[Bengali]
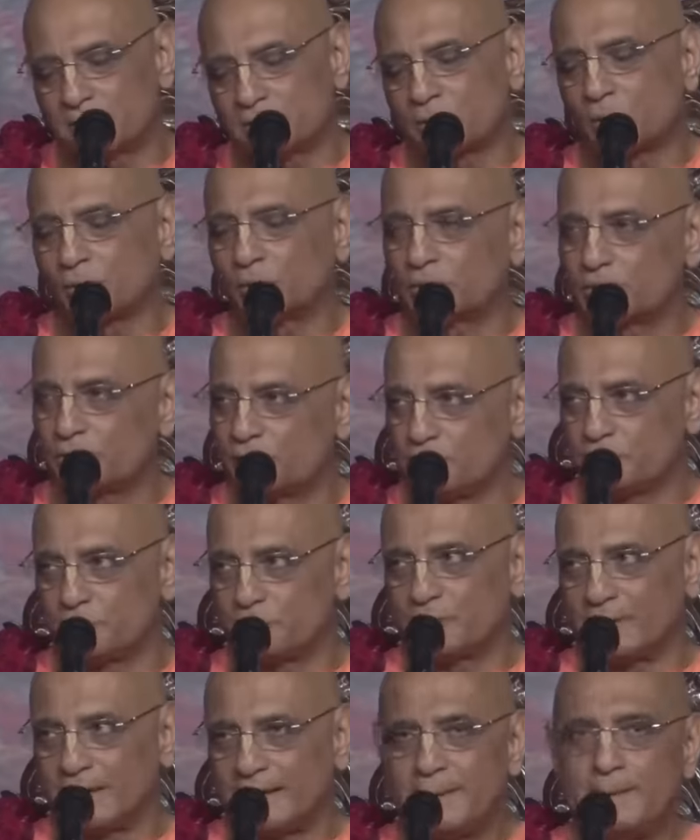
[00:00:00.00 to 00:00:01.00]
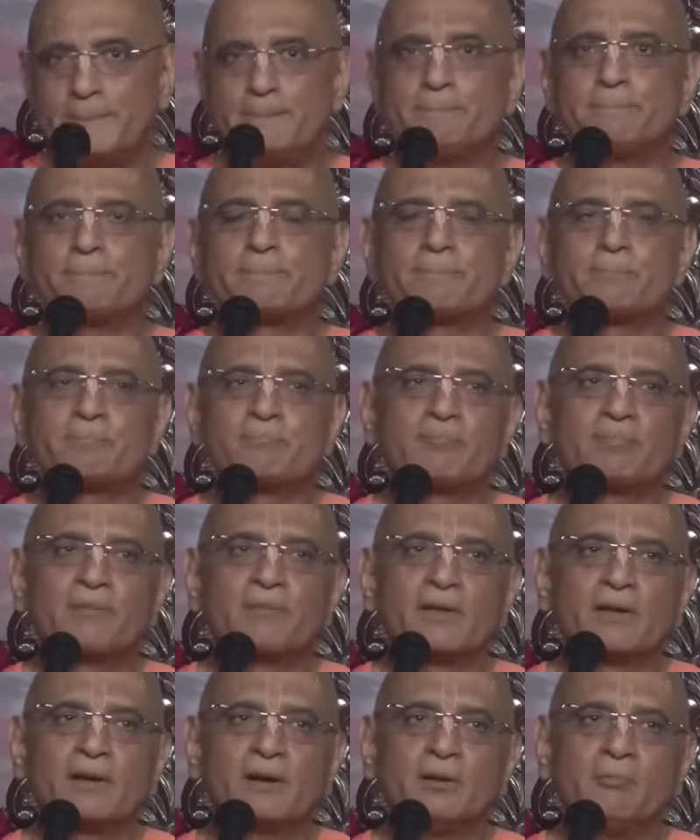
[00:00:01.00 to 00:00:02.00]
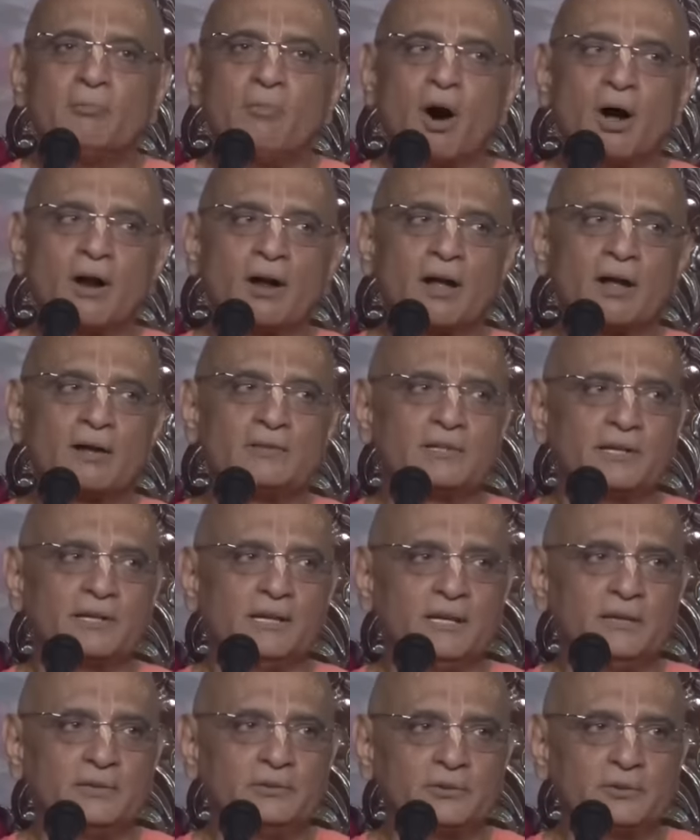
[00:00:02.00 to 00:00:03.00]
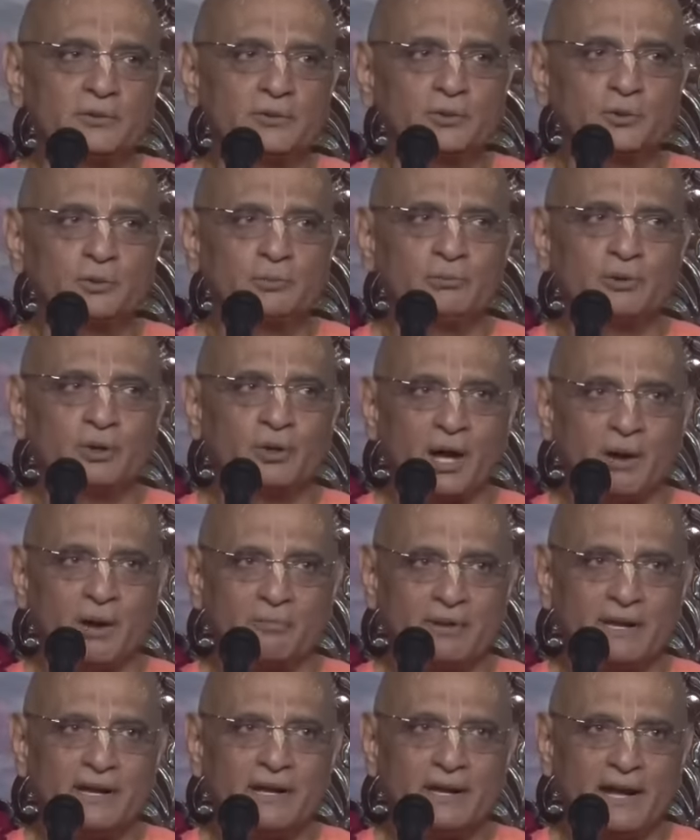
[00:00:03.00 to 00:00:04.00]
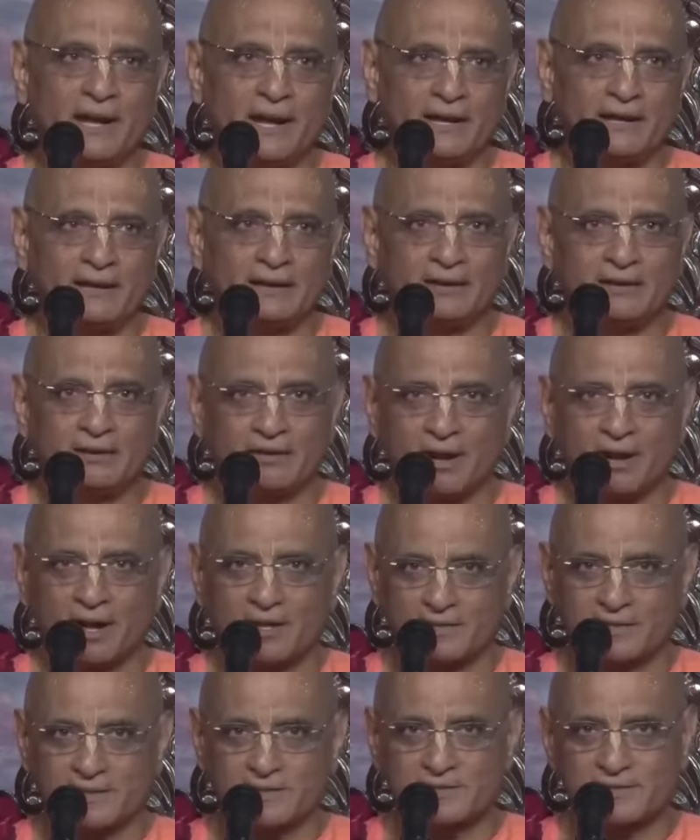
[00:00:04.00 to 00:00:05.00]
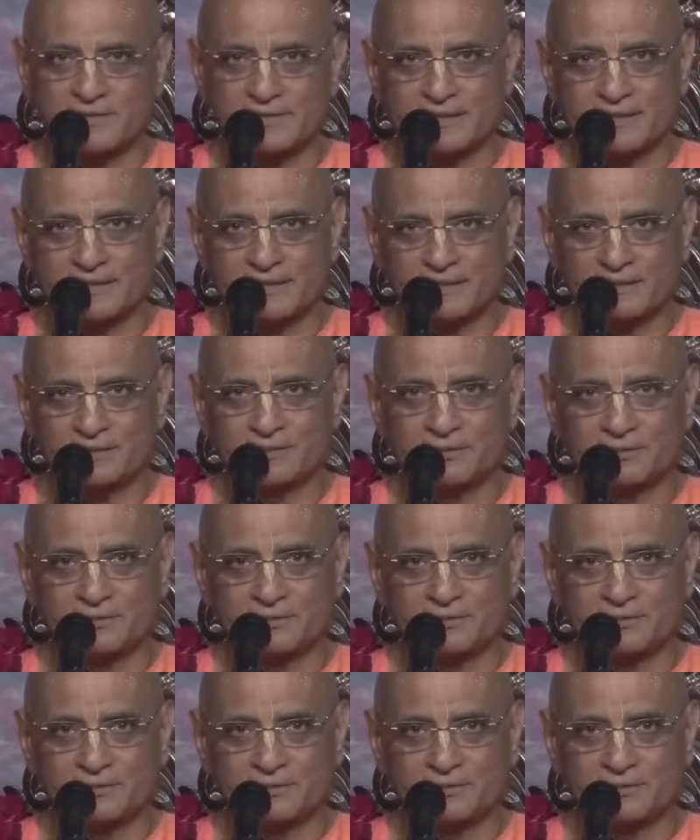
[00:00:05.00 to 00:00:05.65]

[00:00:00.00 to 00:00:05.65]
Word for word: সত্যযুগে যুগে মহারাজ ইন্দ্রদ্যুম্ন নামে এক রাজা ছিলেন